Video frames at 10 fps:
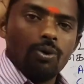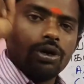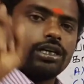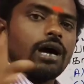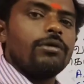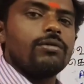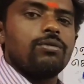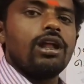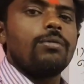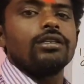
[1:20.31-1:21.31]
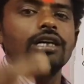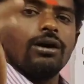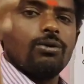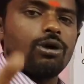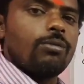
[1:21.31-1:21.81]
ஒரு டாபிக் ஃபுல்லாக படித்தா
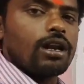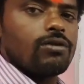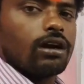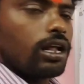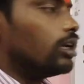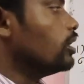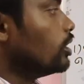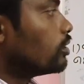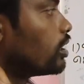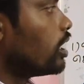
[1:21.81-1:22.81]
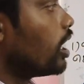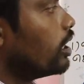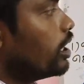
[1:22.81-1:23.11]
ஒரு மார்க் வாங்கலாம் சரிங்களா